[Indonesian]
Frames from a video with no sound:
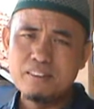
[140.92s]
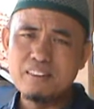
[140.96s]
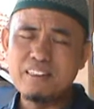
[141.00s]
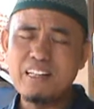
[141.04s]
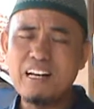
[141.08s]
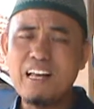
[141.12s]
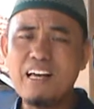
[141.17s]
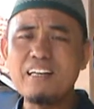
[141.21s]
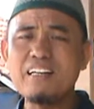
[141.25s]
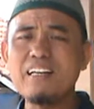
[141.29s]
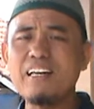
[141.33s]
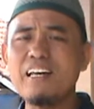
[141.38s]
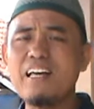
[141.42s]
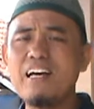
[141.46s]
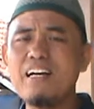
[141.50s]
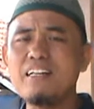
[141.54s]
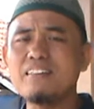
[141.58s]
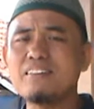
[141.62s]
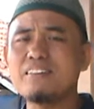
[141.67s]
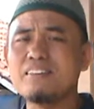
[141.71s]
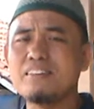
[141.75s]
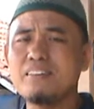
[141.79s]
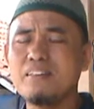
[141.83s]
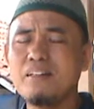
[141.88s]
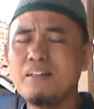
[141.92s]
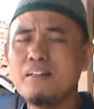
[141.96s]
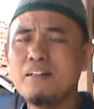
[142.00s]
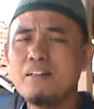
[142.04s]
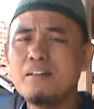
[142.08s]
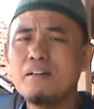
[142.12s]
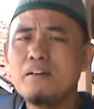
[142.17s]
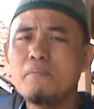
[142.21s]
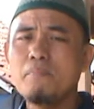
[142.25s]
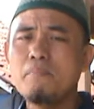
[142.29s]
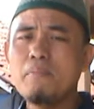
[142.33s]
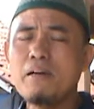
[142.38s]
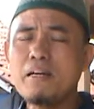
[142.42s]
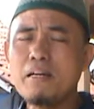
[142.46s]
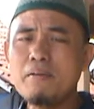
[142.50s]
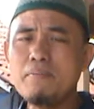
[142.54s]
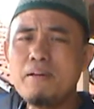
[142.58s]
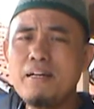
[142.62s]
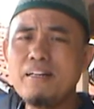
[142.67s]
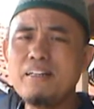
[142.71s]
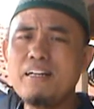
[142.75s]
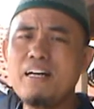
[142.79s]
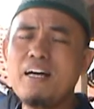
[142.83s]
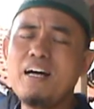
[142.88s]
setelah ikhlas,
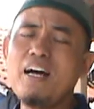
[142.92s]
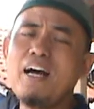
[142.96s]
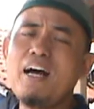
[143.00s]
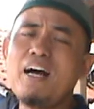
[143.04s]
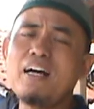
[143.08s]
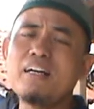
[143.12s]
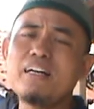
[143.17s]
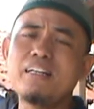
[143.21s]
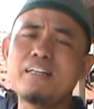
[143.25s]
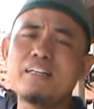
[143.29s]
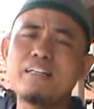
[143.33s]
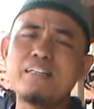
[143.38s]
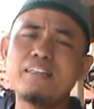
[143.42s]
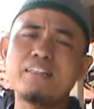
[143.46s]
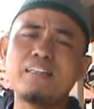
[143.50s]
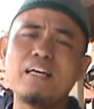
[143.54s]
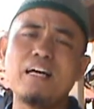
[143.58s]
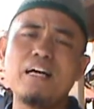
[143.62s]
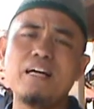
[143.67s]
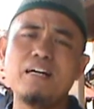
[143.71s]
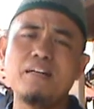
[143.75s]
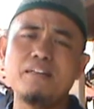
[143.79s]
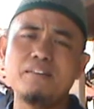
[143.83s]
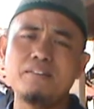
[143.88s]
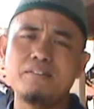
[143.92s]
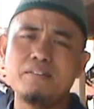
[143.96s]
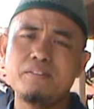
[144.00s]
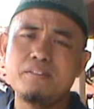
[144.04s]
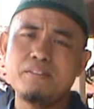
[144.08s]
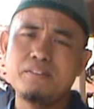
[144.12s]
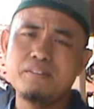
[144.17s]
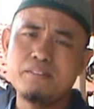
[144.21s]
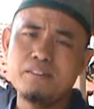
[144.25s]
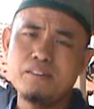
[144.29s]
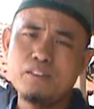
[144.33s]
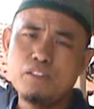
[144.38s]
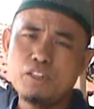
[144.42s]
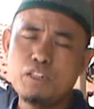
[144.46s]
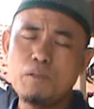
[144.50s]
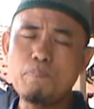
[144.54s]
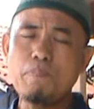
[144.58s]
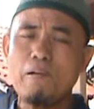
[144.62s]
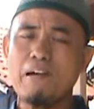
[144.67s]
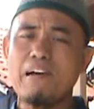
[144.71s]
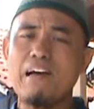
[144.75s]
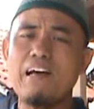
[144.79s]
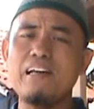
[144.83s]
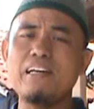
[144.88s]
bagaimana agar kita
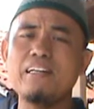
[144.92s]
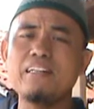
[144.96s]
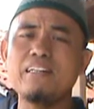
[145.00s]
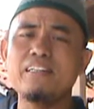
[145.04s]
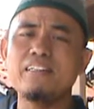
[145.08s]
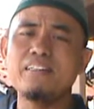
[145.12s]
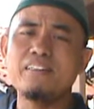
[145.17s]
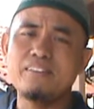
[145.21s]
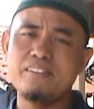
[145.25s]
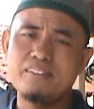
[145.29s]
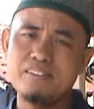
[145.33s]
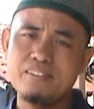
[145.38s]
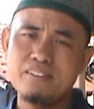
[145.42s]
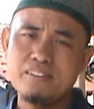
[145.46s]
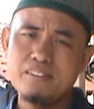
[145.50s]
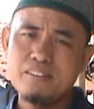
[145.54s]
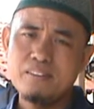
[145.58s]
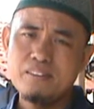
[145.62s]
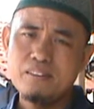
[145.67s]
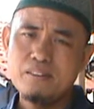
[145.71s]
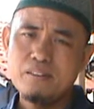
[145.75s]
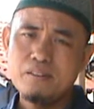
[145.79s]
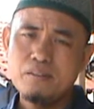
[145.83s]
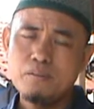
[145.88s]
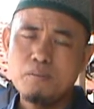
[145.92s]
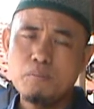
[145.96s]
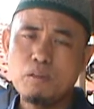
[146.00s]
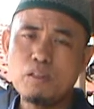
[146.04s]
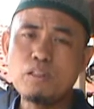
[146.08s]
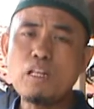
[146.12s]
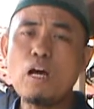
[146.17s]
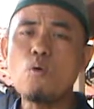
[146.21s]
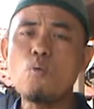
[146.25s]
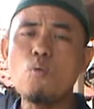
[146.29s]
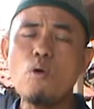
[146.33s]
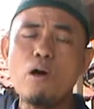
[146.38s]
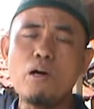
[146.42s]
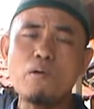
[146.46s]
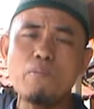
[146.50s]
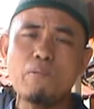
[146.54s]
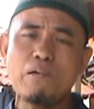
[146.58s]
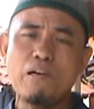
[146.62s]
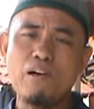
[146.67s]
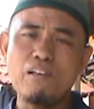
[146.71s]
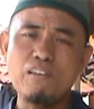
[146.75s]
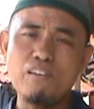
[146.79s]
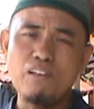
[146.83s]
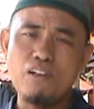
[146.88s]
dibekali bertakwa
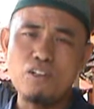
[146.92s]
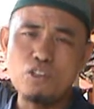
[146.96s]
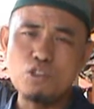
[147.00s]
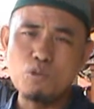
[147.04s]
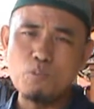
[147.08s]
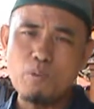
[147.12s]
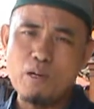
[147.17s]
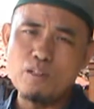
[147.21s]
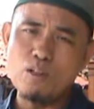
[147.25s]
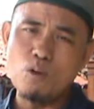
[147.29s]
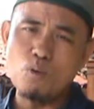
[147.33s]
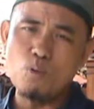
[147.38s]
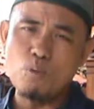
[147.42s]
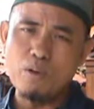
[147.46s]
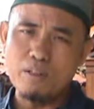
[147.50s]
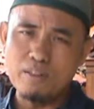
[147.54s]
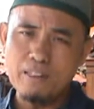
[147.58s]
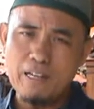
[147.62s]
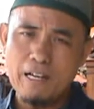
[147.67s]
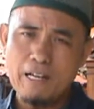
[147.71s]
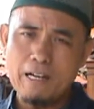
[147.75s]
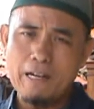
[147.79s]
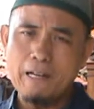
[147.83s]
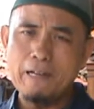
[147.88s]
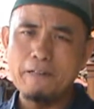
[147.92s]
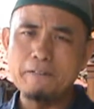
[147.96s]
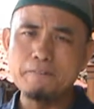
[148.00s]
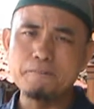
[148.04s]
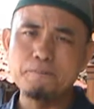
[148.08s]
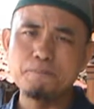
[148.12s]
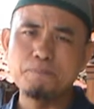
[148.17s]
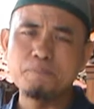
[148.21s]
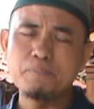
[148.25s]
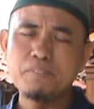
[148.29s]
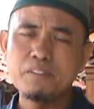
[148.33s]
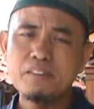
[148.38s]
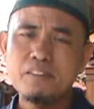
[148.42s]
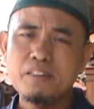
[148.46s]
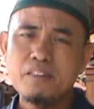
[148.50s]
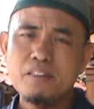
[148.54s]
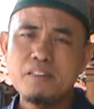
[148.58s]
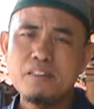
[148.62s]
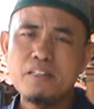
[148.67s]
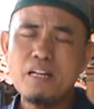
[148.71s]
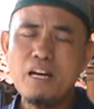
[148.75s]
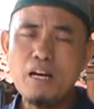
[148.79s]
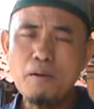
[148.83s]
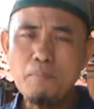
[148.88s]
kepada Allah Subhanahu wa taala.
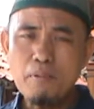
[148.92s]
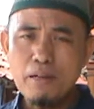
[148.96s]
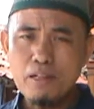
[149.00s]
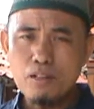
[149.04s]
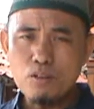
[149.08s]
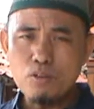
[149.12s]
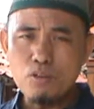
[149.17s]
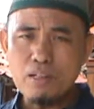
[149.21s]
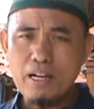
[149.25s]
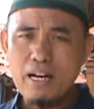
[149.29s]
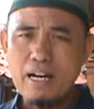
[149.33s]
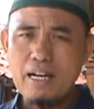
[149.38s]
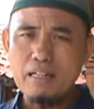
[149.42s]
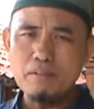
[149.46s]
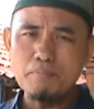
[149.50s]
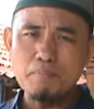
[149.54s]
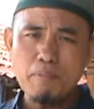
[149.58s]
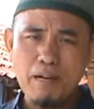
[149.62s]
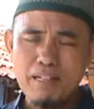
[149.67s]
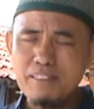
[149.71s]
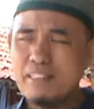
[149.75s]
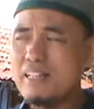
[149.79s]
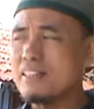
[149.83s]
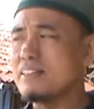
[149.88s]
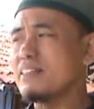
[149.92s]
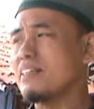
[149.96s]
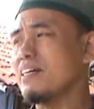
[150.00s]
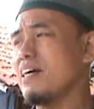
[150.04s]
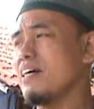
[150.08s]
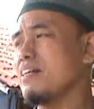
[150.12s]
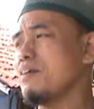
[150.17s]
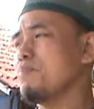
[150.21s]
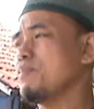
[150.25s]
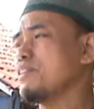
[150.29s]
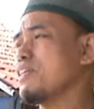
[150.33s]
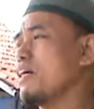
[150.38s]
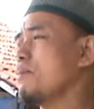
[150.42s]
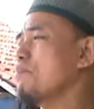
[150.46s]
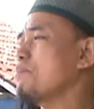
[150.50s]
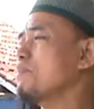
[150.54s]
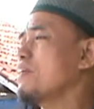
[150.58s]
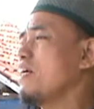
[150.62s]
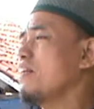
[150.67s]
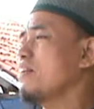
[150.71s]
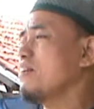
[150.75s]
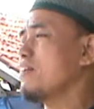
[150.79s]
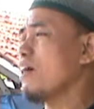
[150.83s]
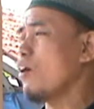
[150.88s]
Dalam Al-Qur'an banyak sekali
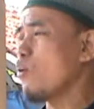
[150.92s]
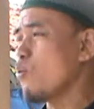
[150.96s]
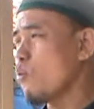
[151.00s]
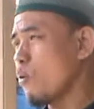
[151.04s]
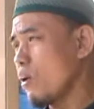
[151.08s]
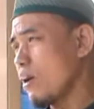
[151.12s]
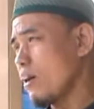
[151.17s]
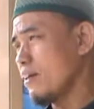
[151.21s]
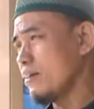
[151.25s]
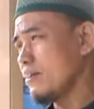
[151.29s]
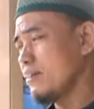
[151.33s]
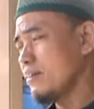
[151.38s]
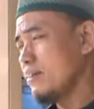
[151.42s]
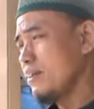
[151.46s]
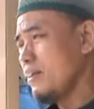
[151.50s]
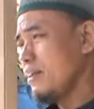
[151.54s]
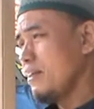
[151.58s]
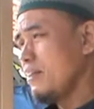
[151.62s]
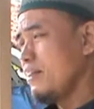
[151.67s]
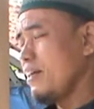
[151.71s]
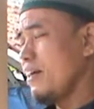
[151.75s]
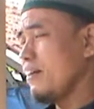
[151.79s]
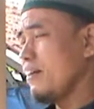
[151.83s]
pesan-pesan takwa. Di